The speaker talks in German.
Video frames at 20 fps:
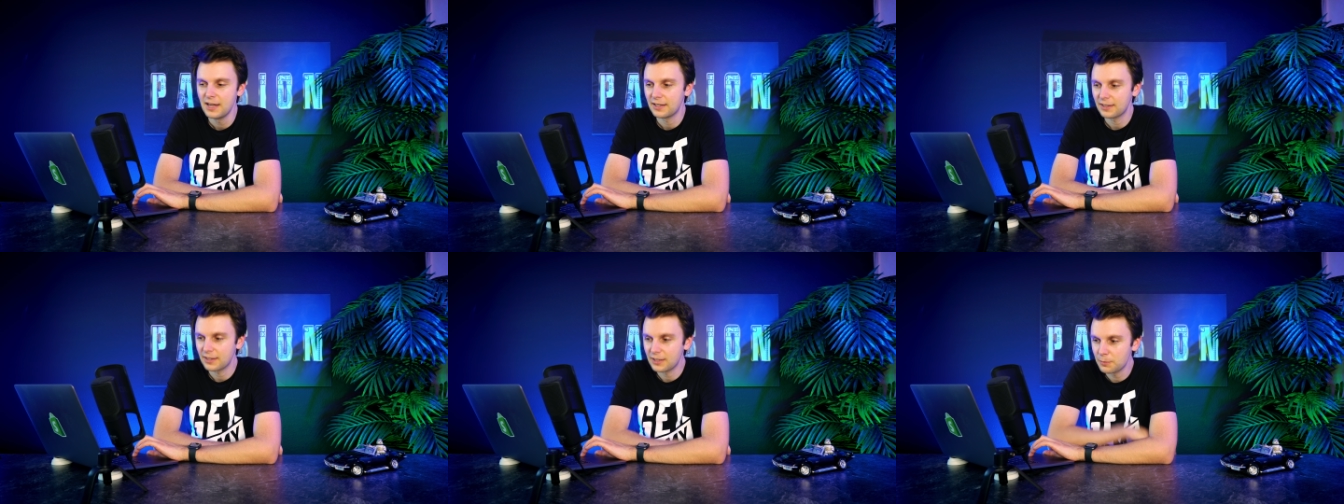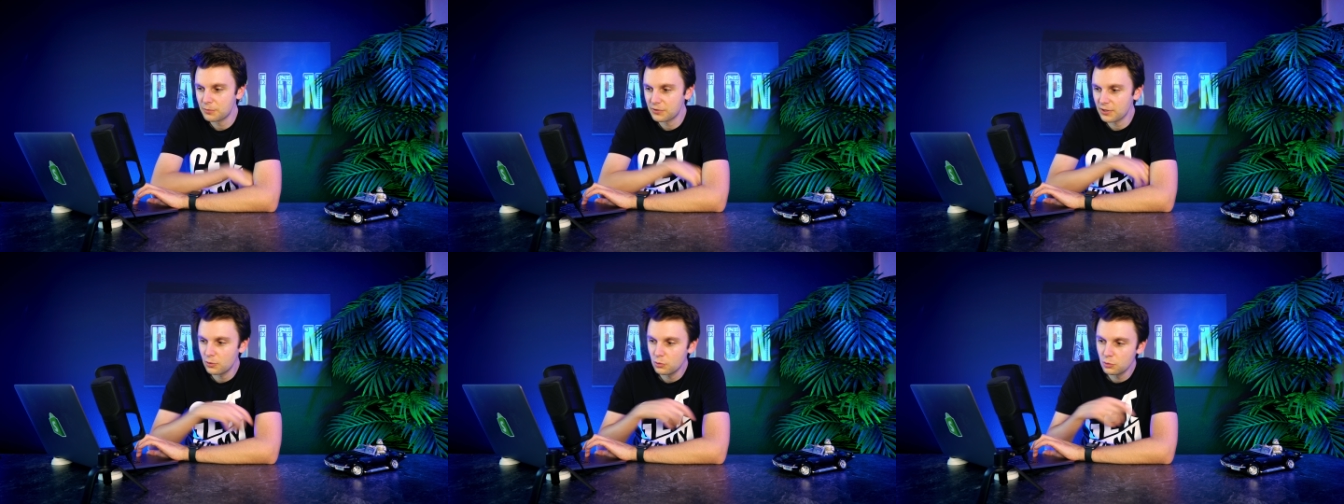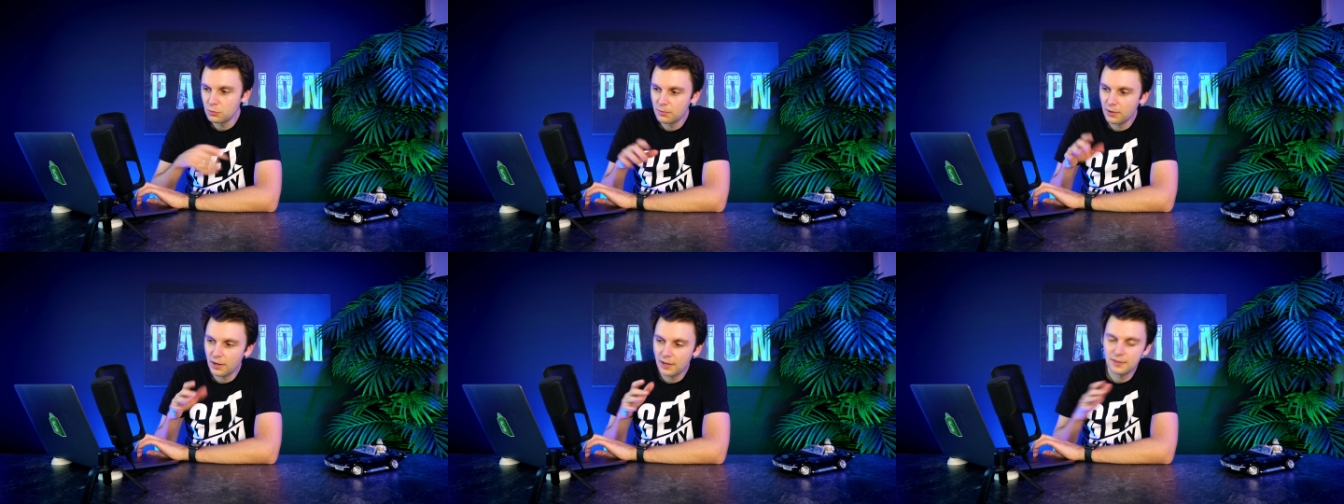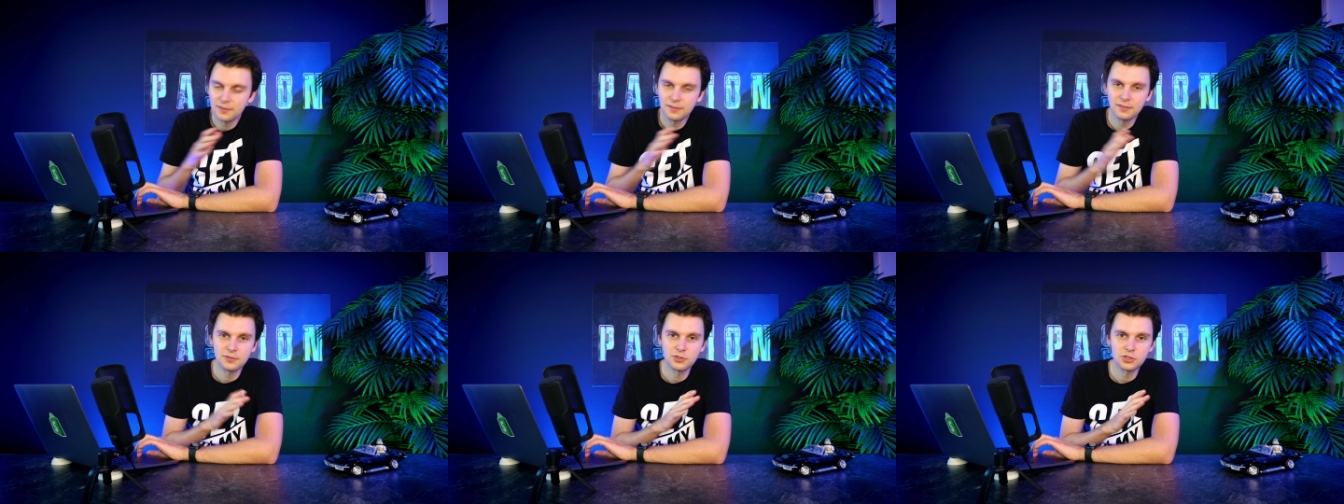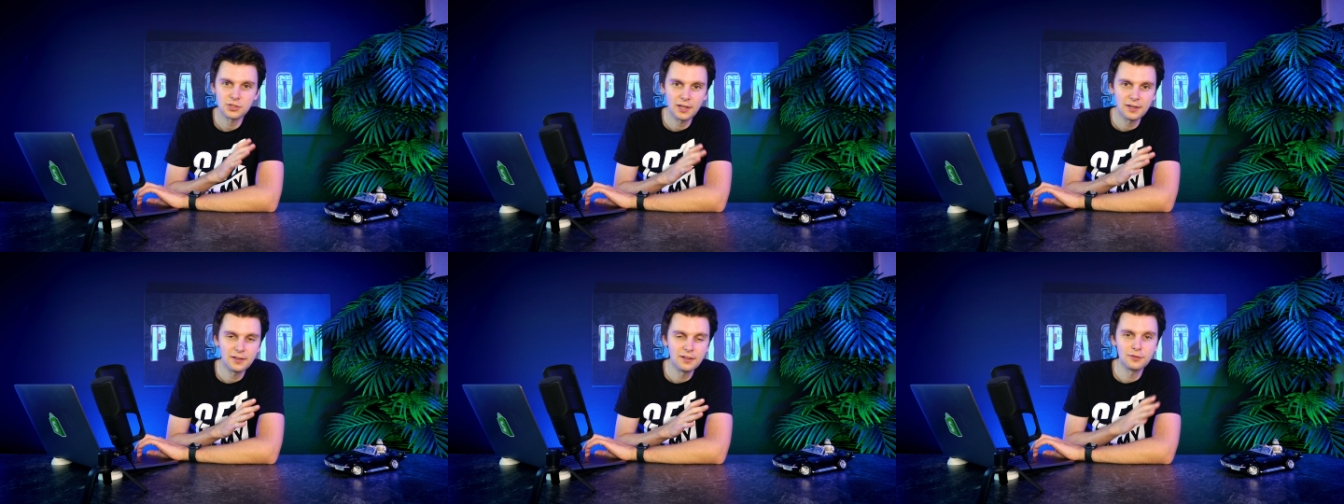Da gibt es ja überall diese
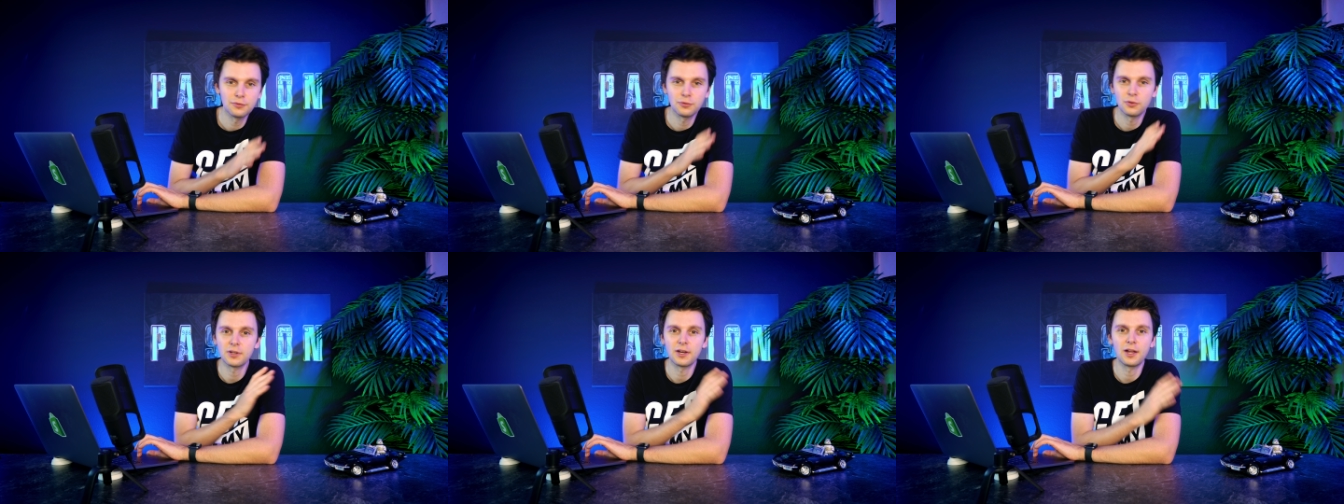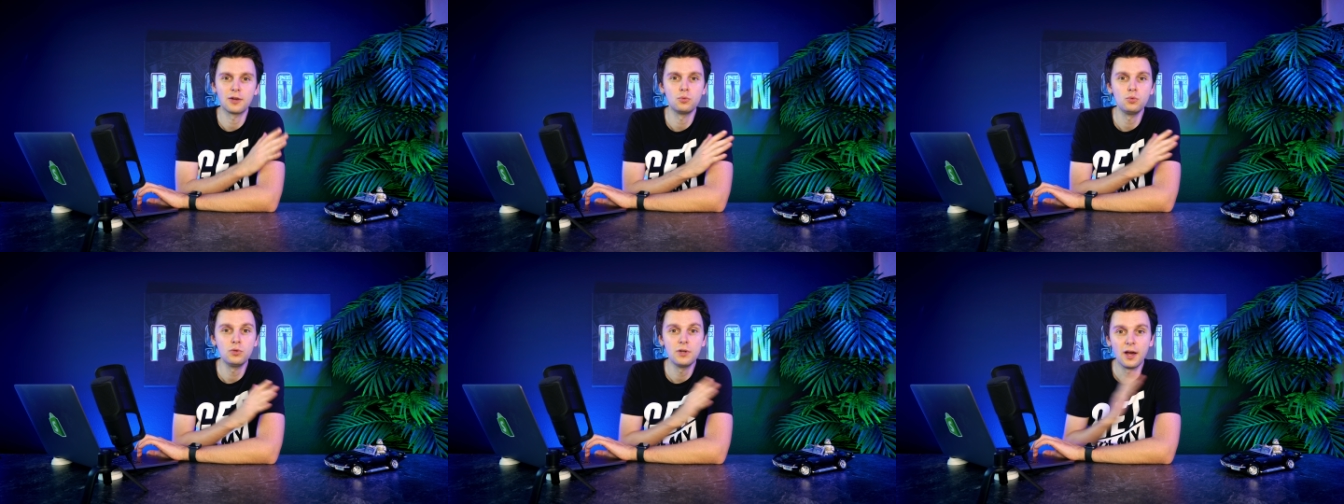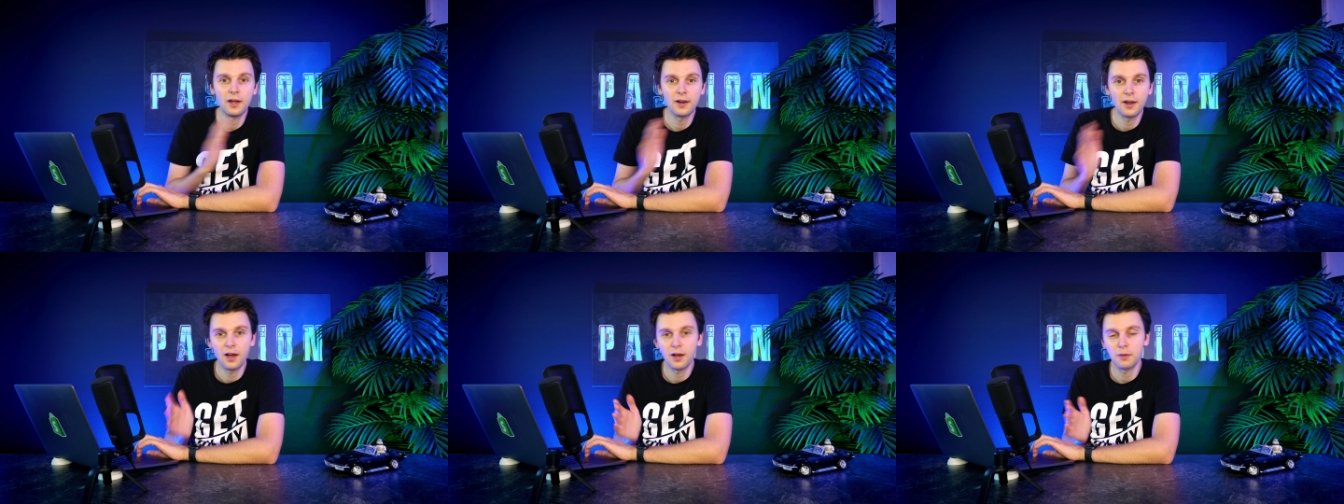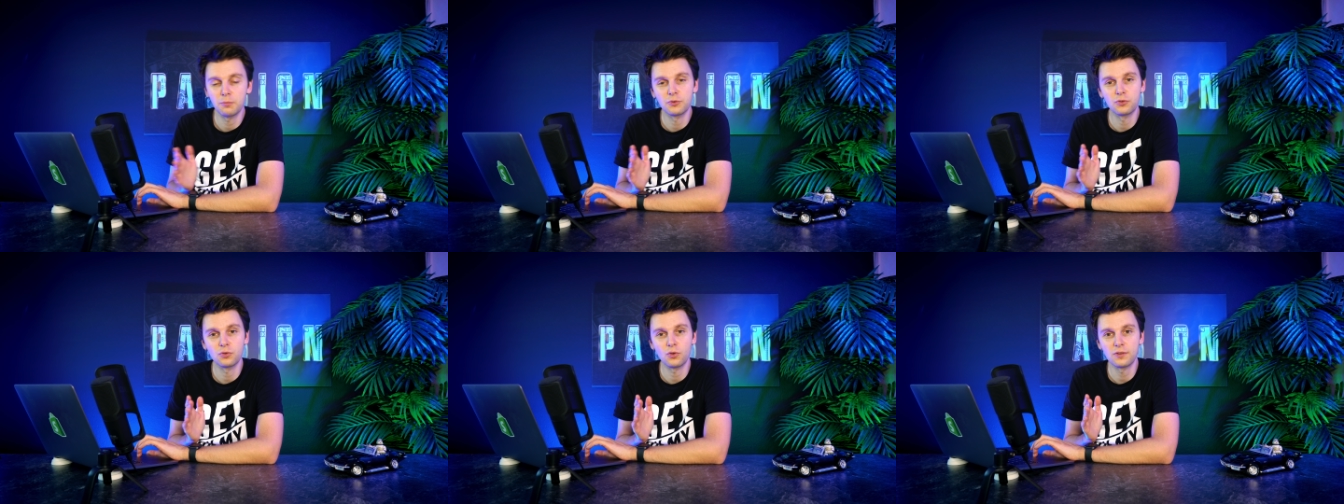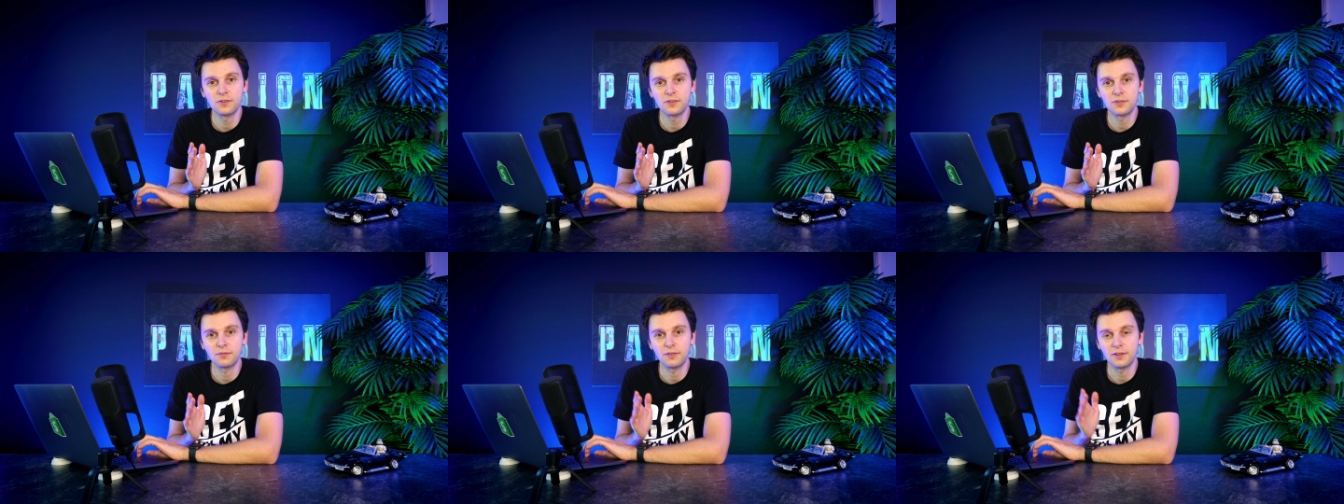Stände von Nanunana bis
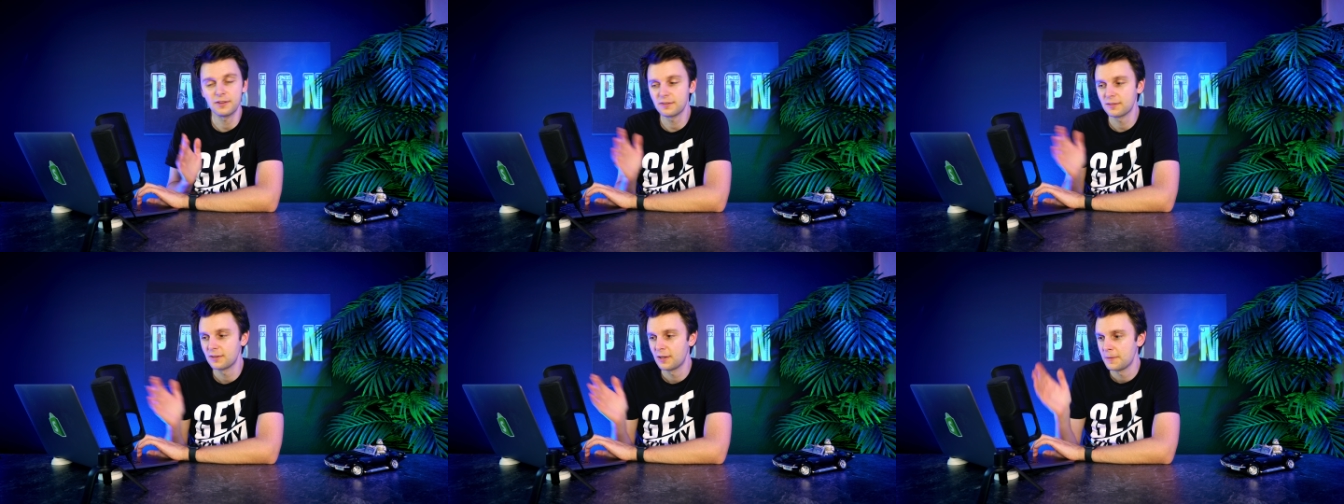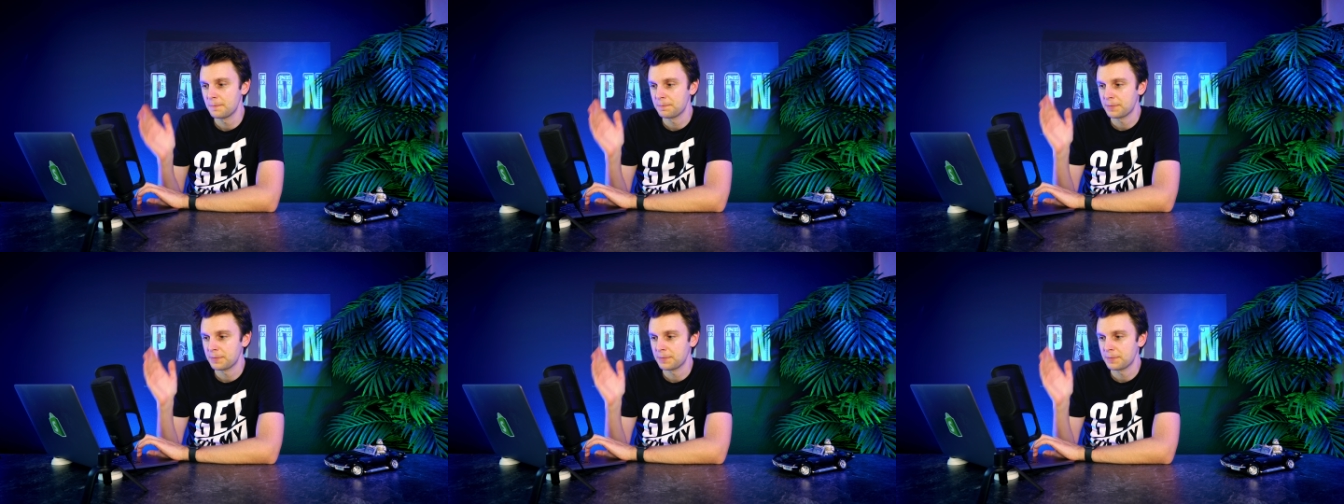sonst was.